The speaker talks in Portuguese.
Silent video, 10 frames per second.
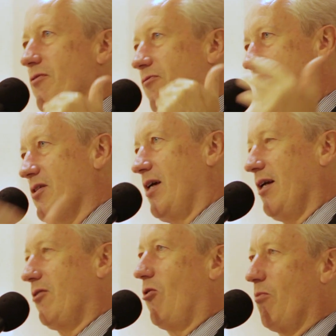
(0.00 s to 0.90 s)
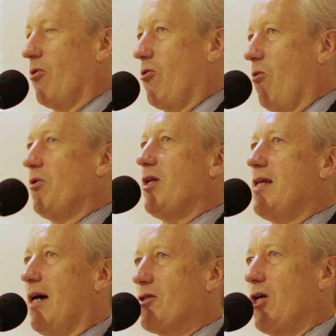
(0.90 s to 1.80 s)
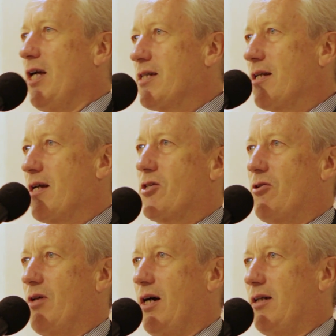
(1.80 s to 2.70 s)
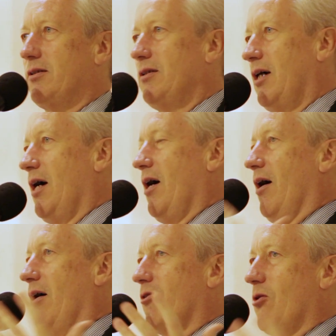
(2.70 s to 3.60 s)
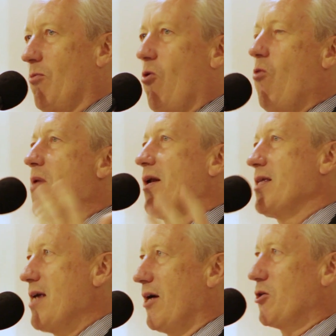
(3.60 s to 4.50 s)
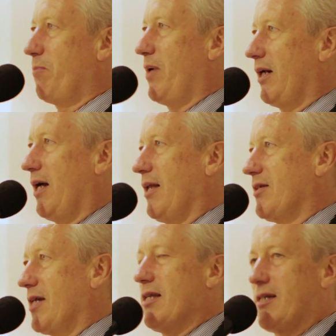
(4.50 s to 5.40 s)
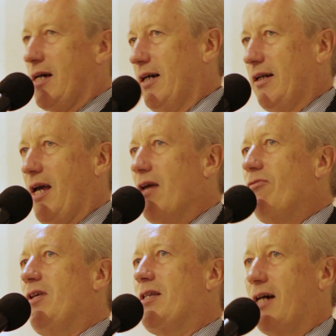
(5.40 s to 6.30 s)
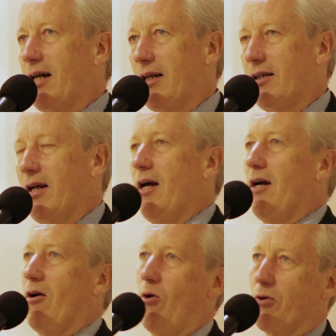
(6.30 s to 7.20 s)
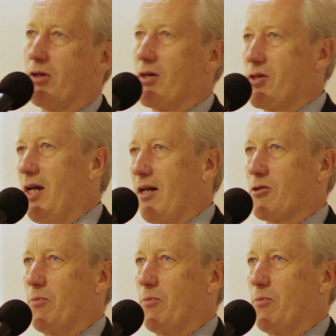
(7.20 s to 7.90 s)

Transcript: fazer como comunidade internacional eh, como humanidade para tentar evitar outras guerras